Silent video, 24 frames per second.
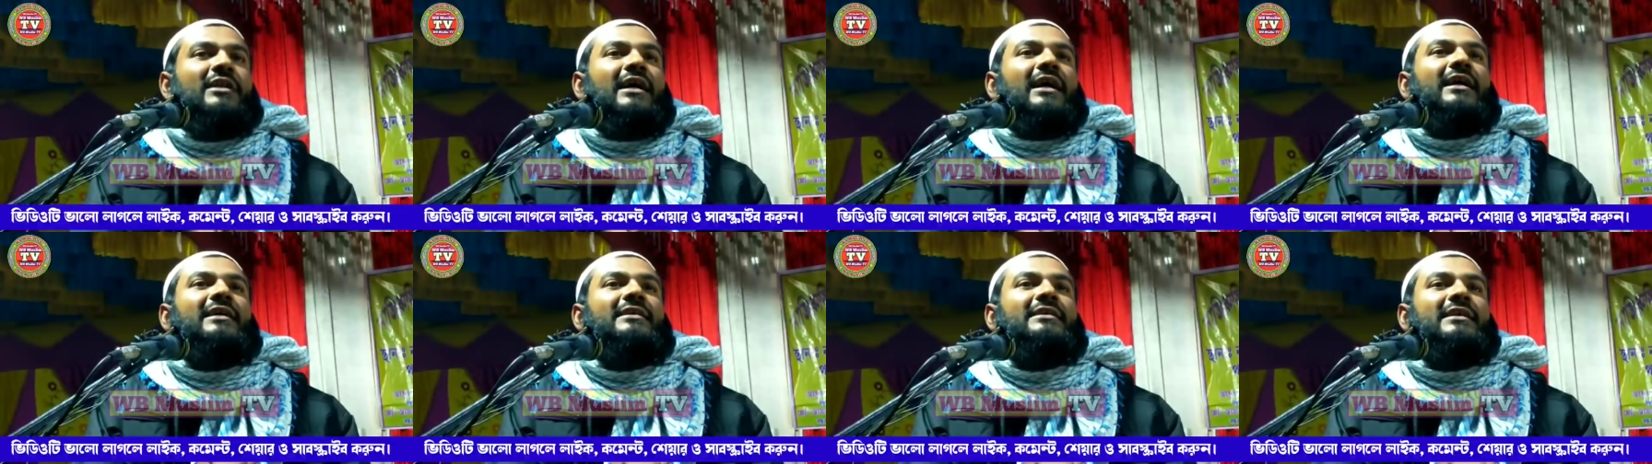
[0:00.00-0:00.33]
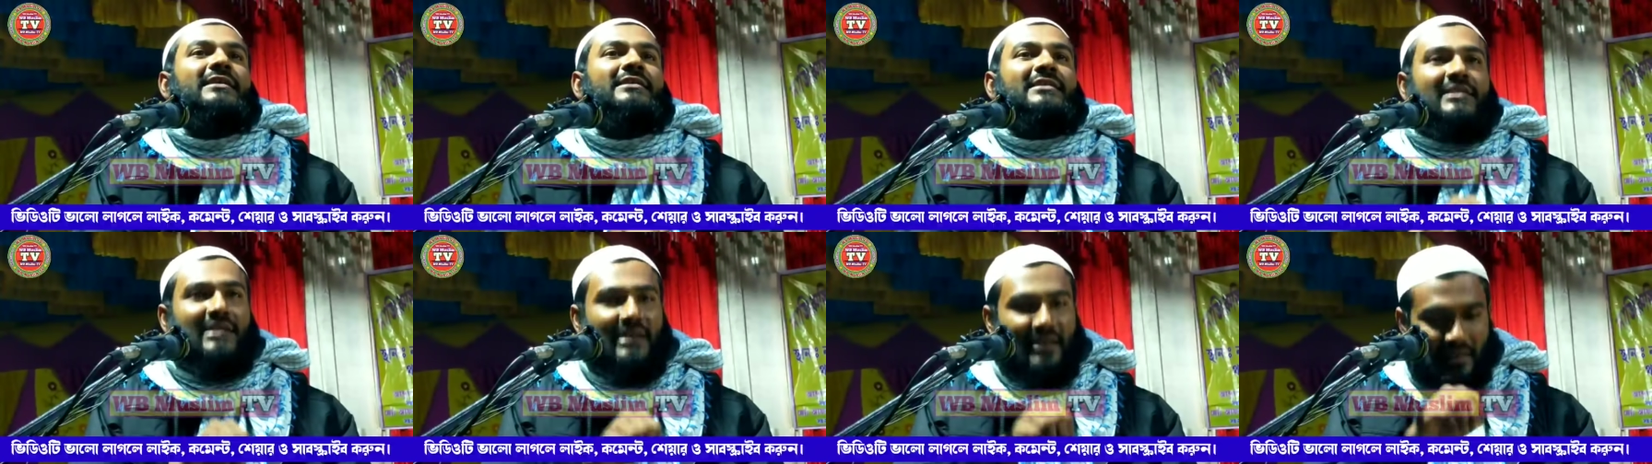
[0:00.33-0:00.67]
দেখা
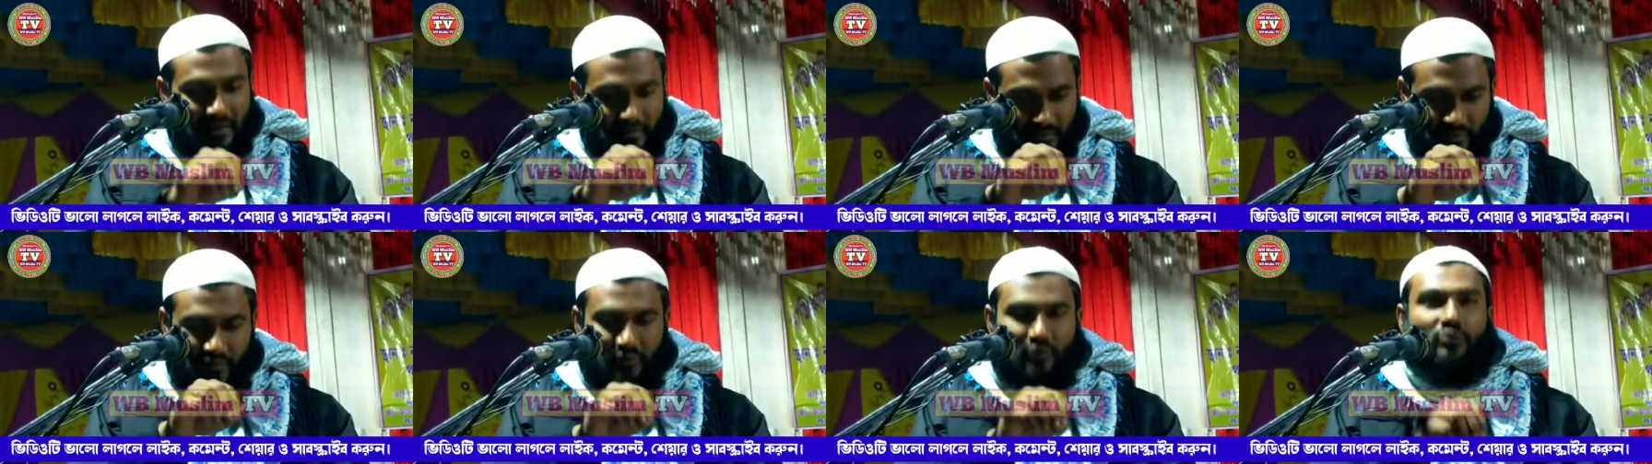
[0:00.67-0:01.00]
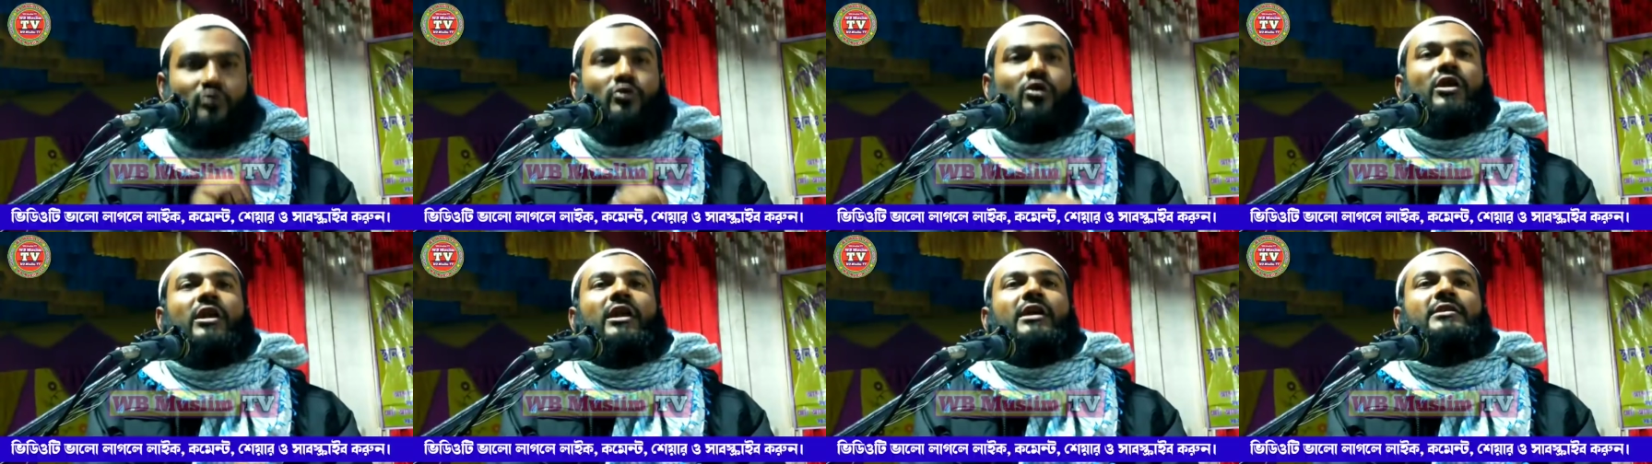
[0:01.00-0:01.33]
যাচ্ছে না
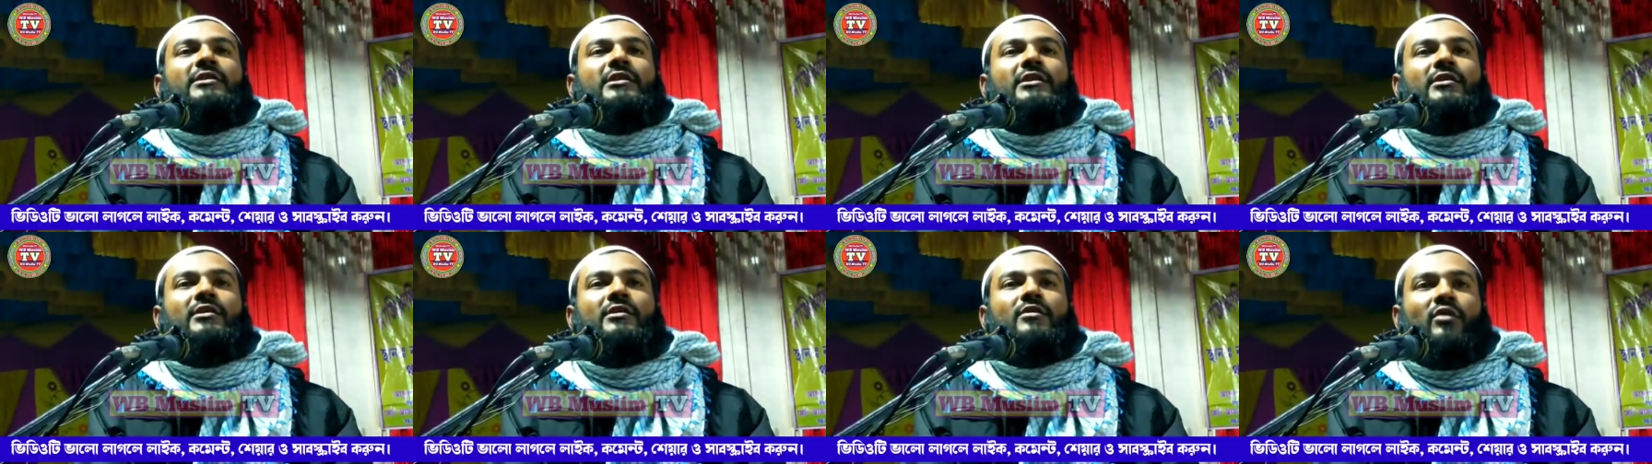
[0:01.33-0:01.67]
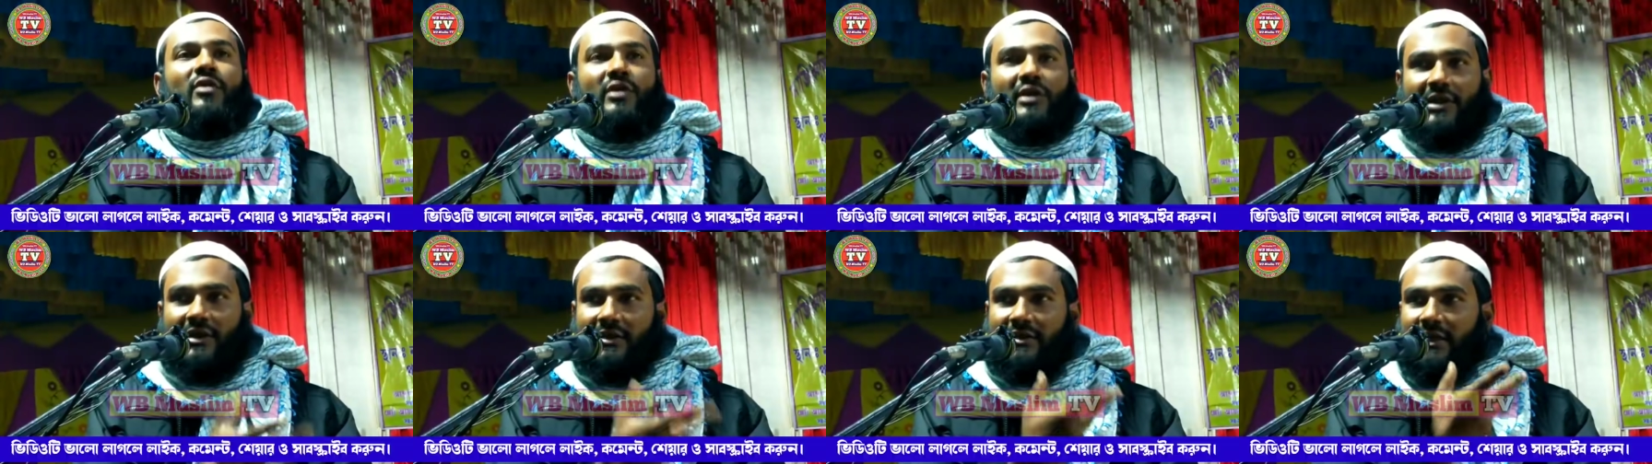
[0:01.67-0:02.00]
তলাতে
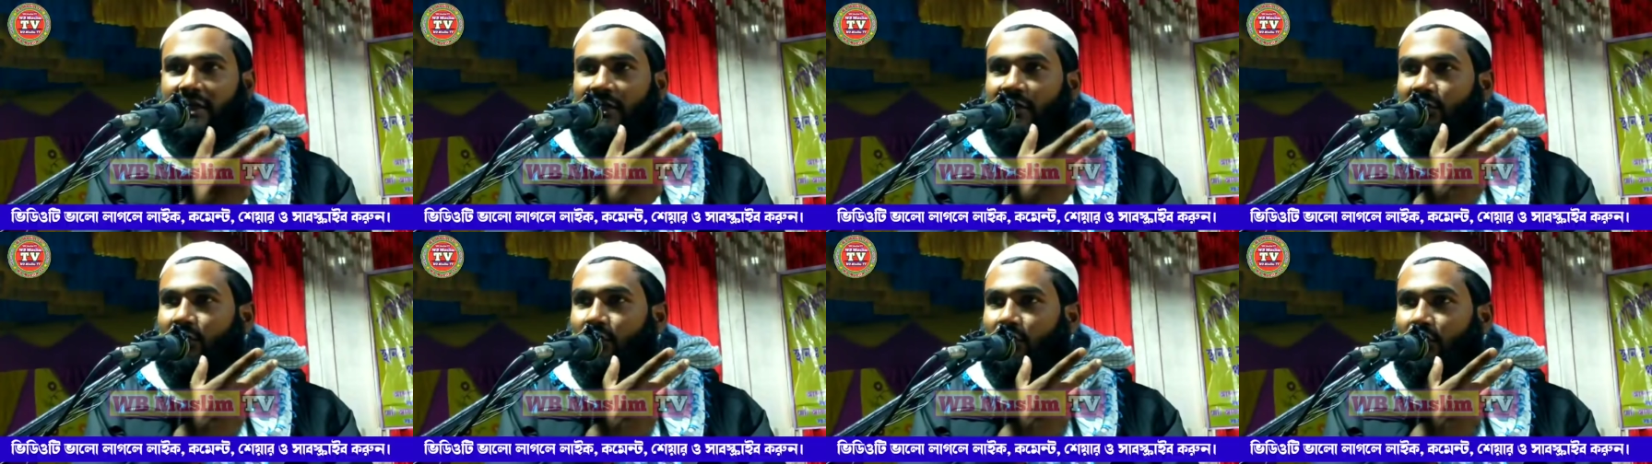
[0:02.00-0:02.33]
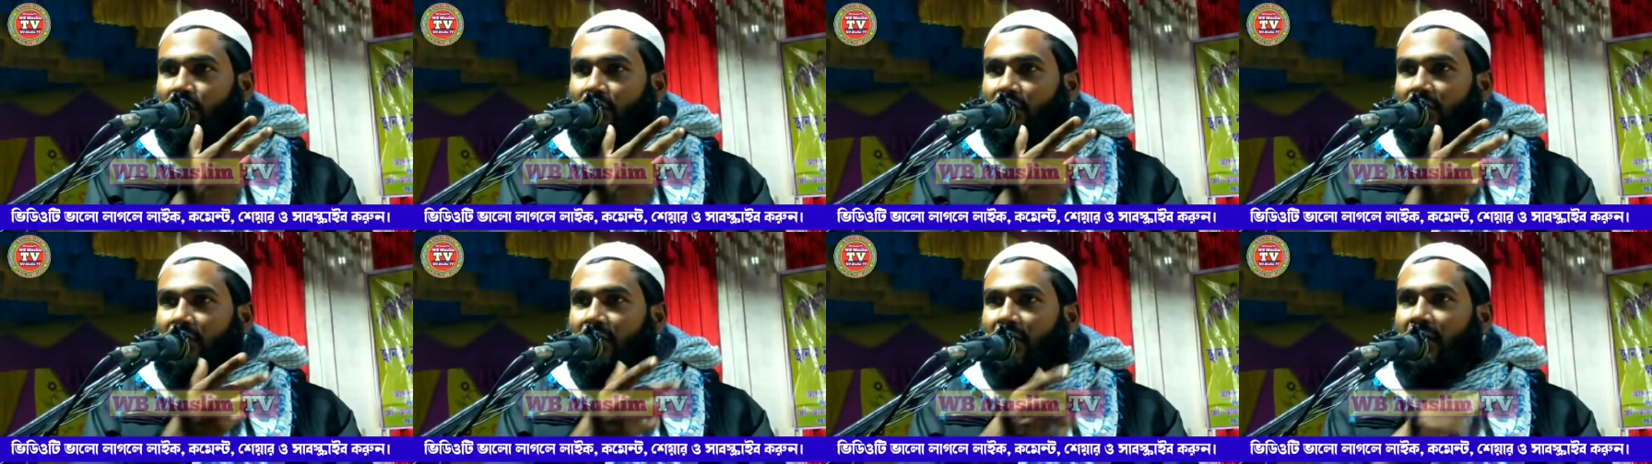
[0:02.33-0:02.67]
অনেকটাই দূর